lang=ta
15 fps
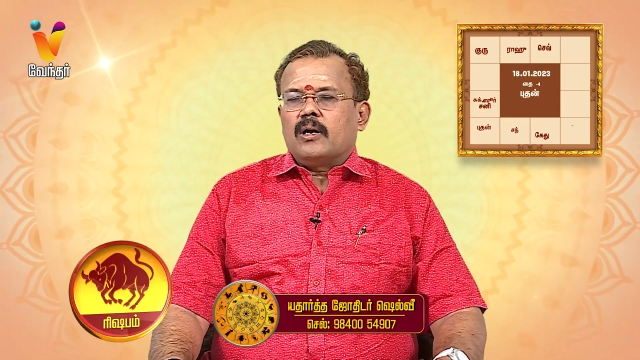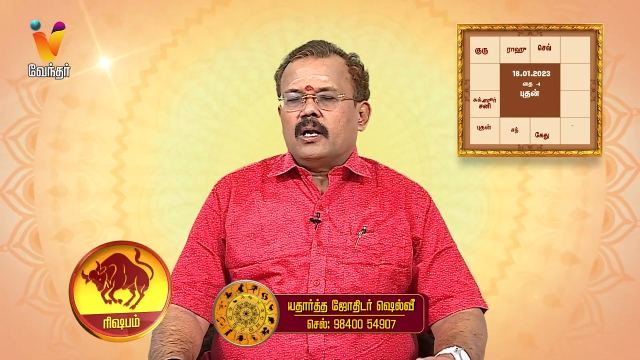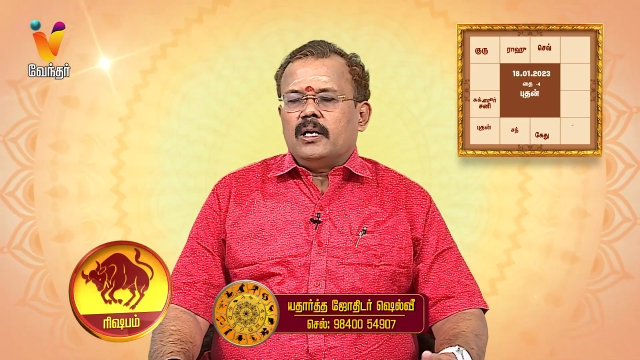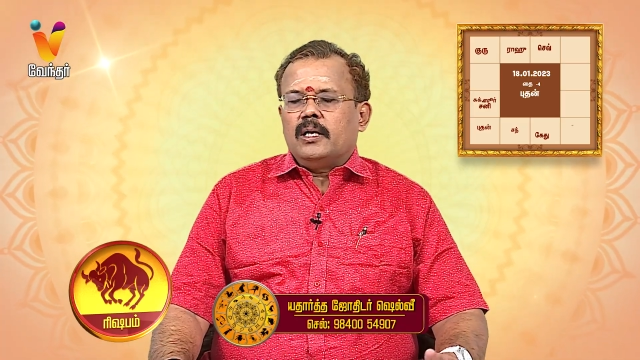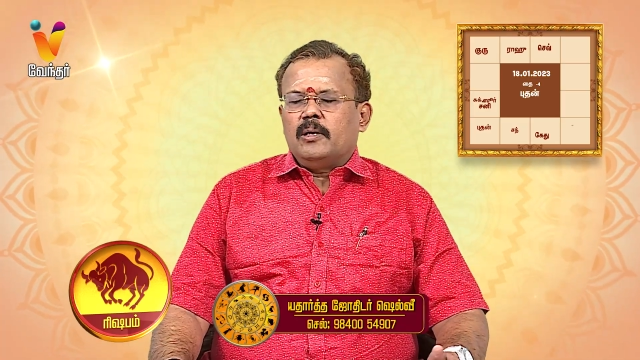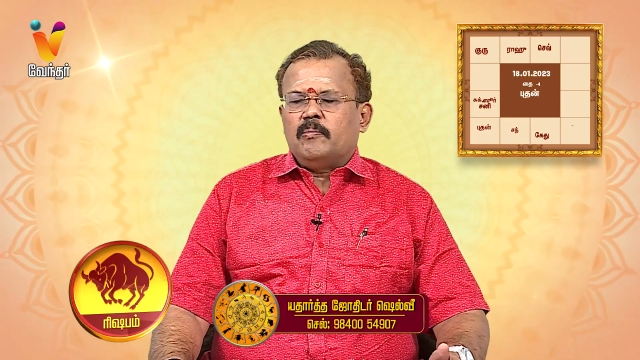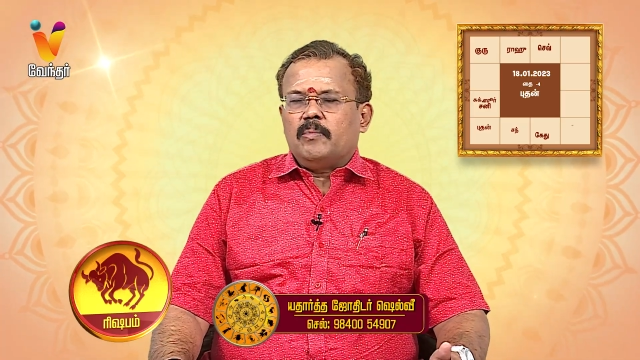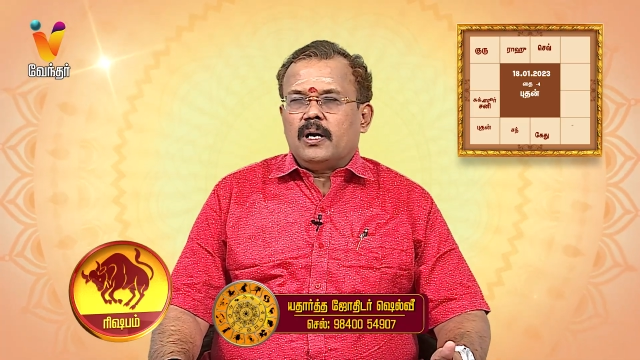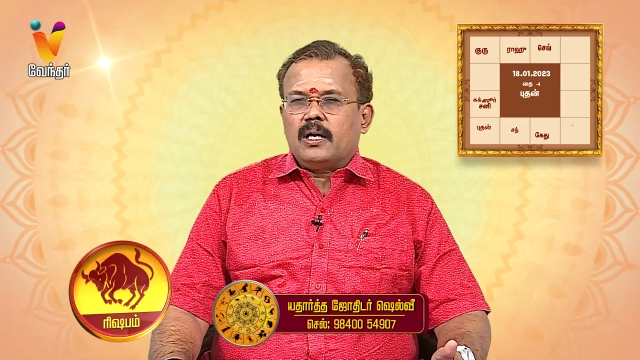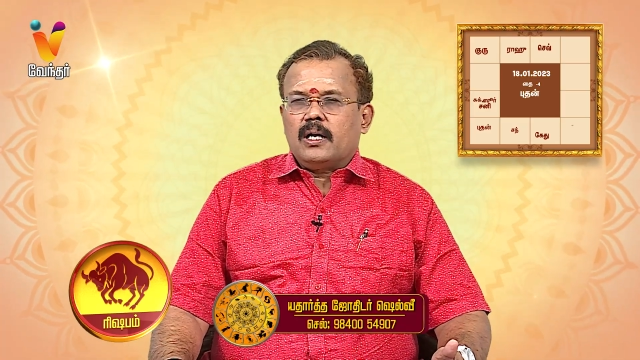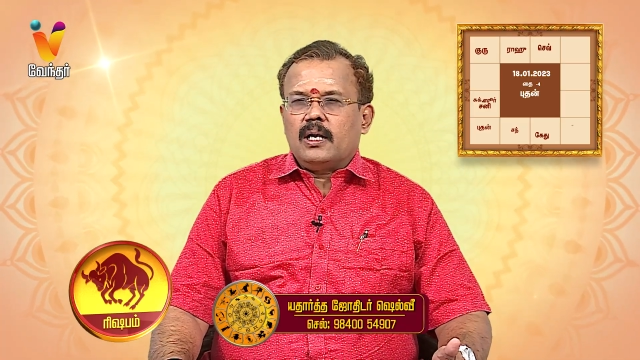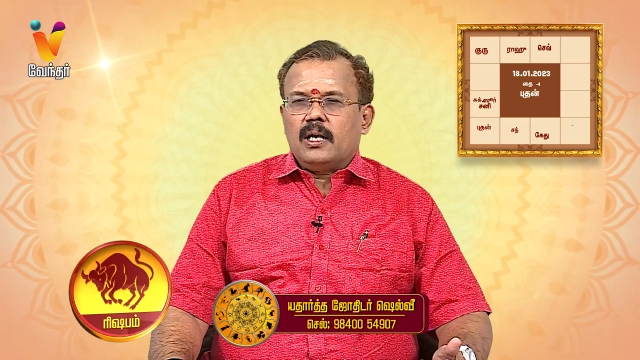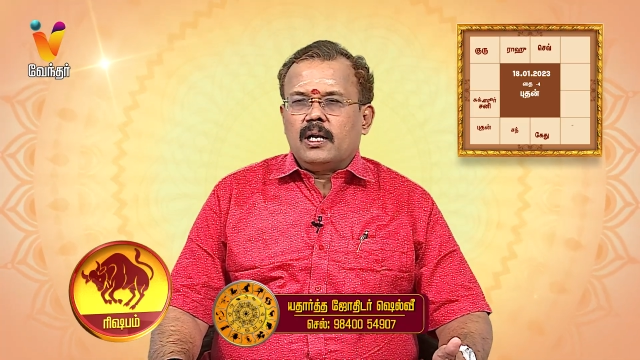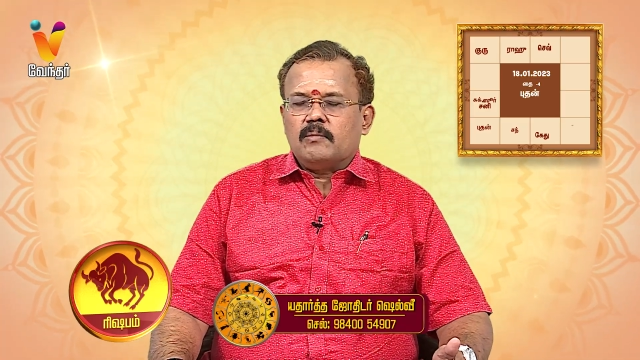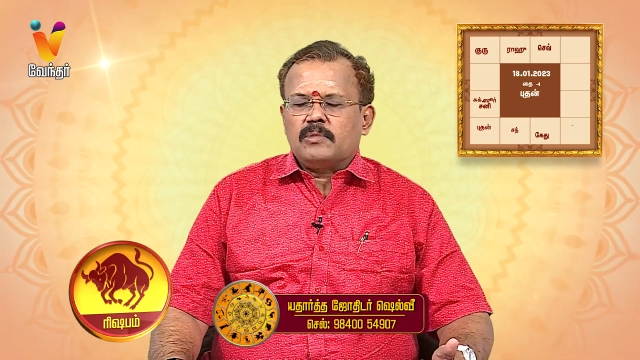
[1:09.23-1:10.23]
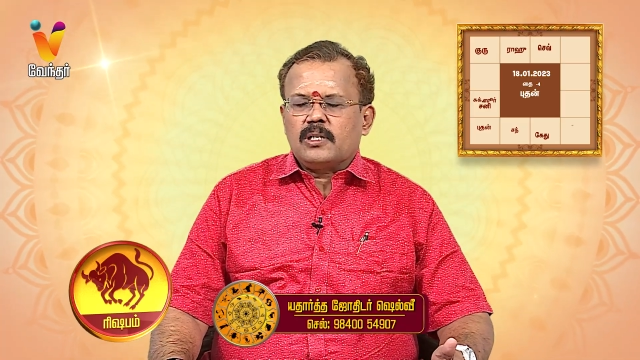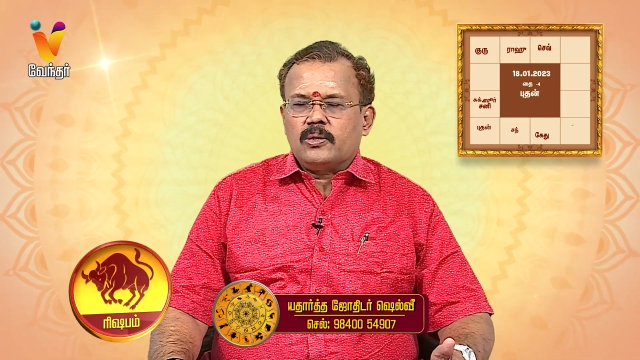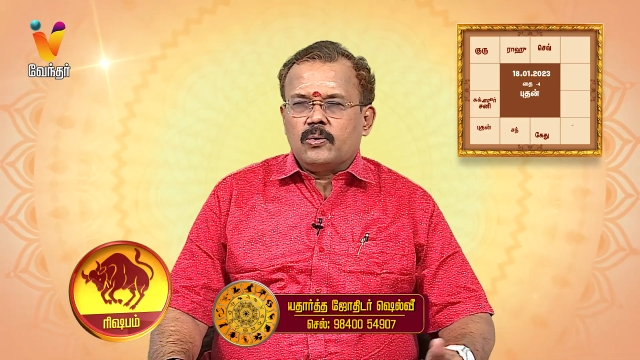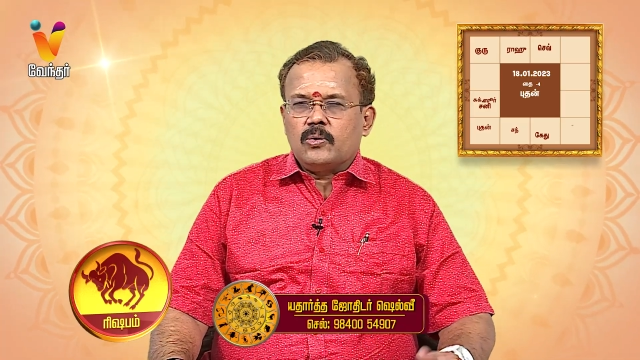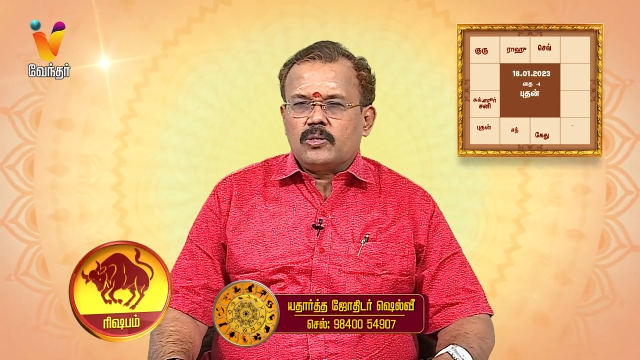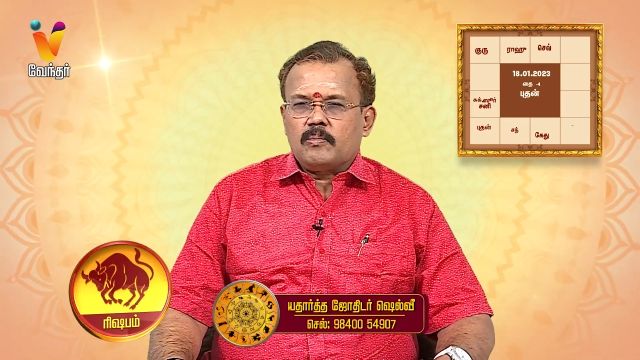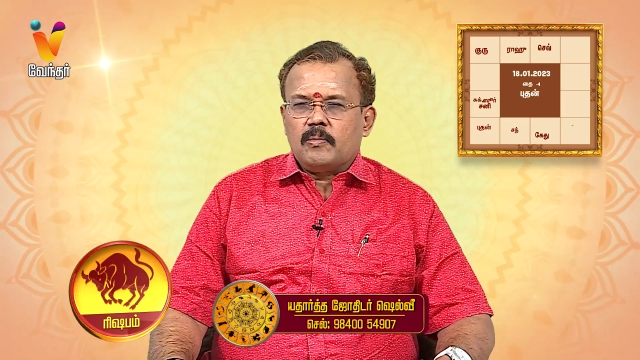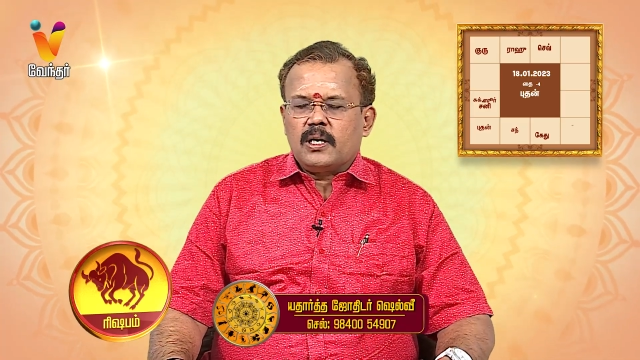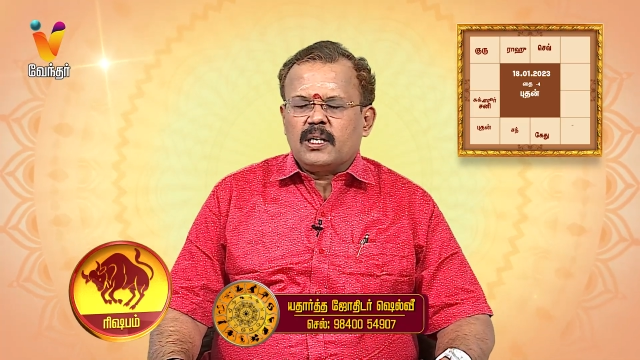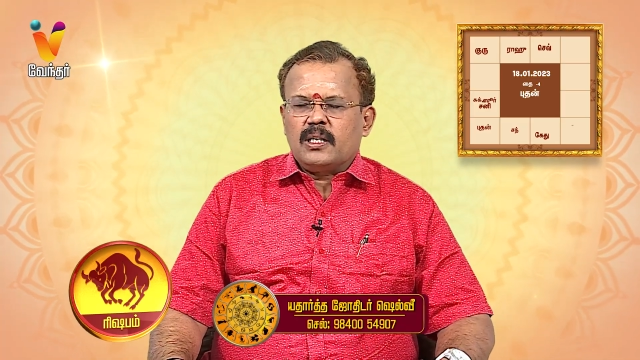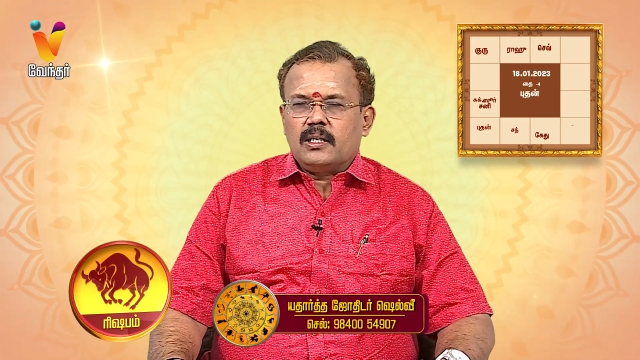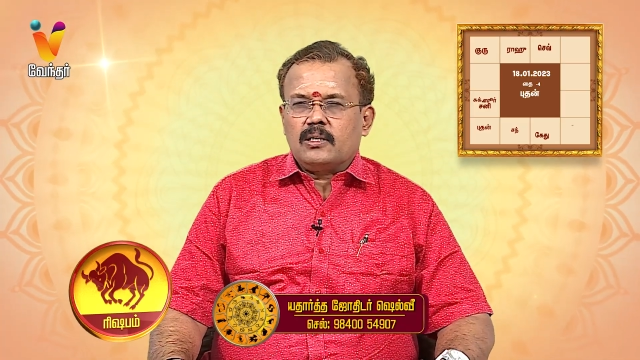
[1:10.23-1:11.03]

கண்டிப்பாக எல்லாம் சந்தோஷமாக